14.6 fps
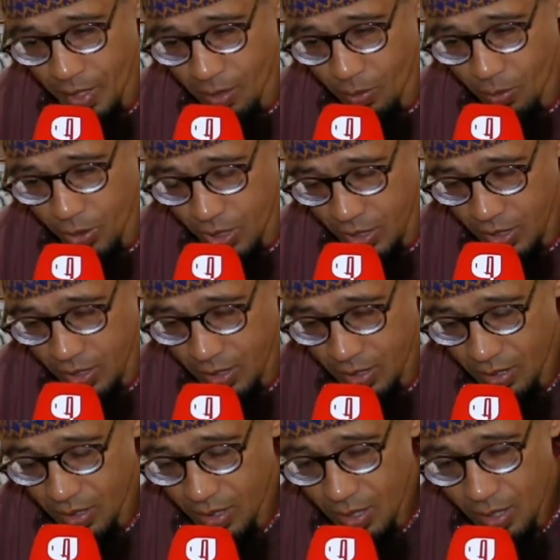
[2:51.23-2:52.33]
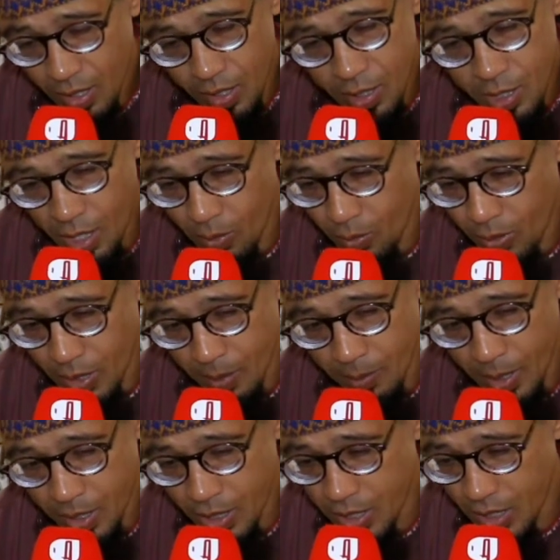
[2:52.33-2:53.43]
اخوتي يتعاوننا
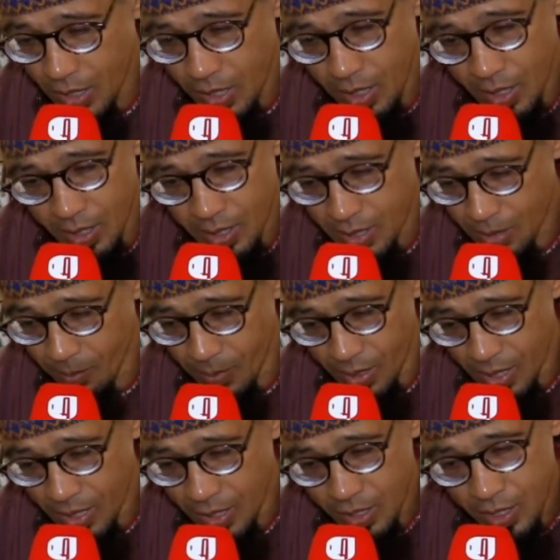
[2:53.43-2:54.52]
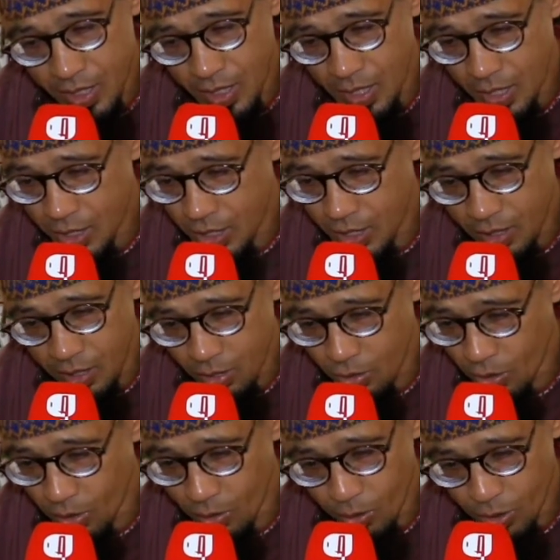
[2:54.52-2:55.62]
بداكشي اللي قسم الله داكشي علاش
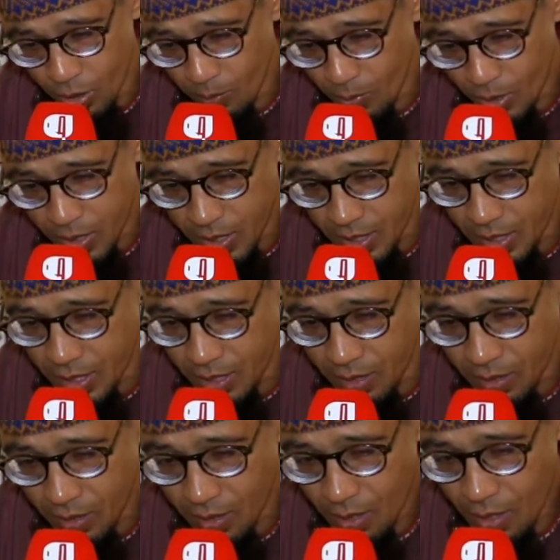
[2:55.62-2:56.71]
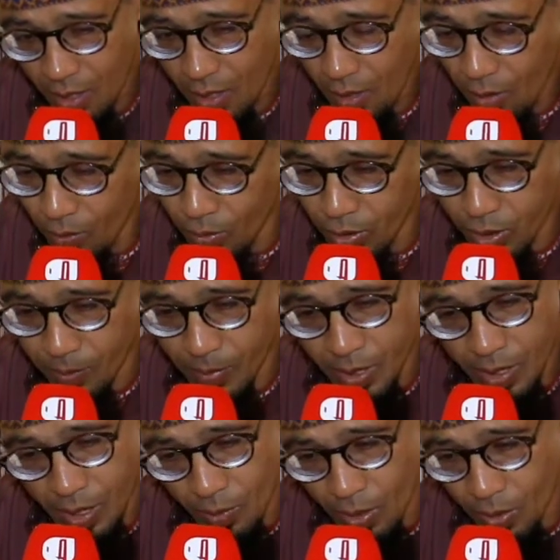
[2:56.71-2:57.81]
قديتو اخوتي المحسنين
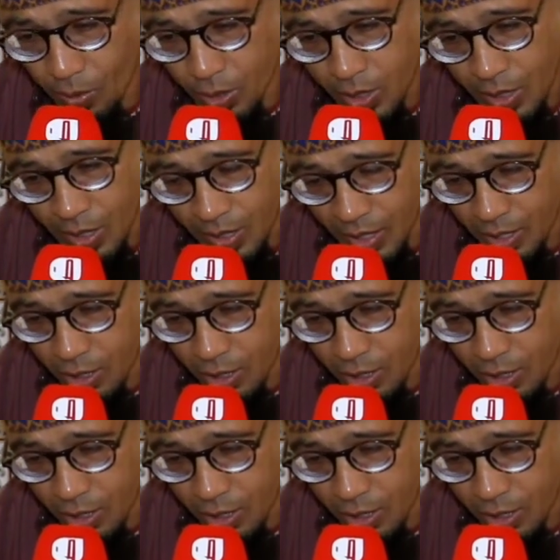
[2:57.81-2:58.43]
ونتمناو اخوتي الا كان